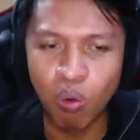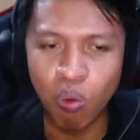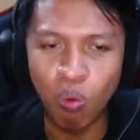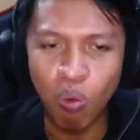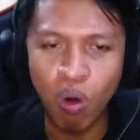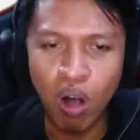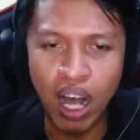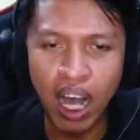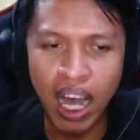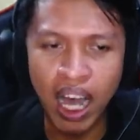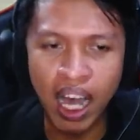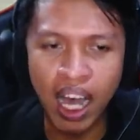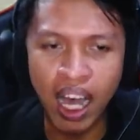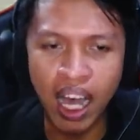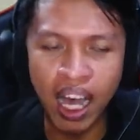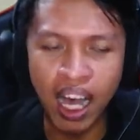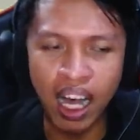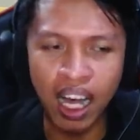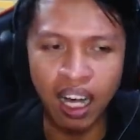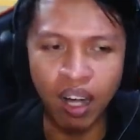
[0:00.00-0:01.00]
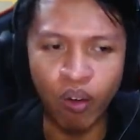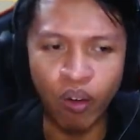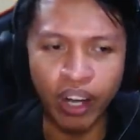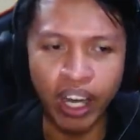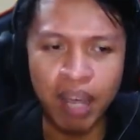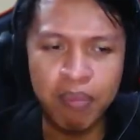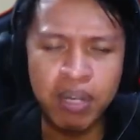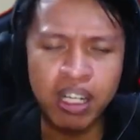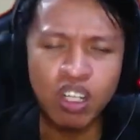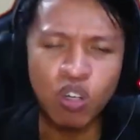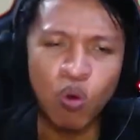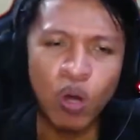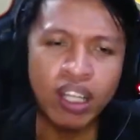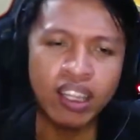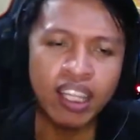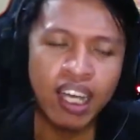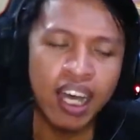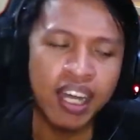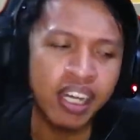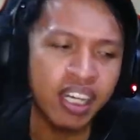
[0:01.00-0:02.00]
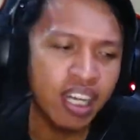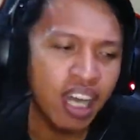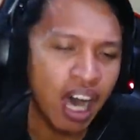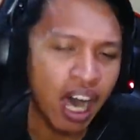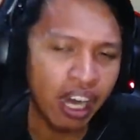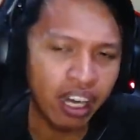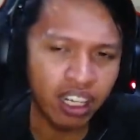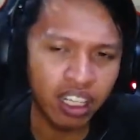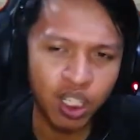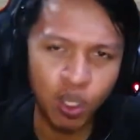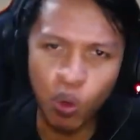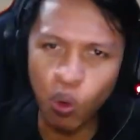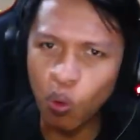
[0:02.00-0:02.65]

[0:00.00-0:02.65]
Wow, oke okay, apa kekuatan dari ya?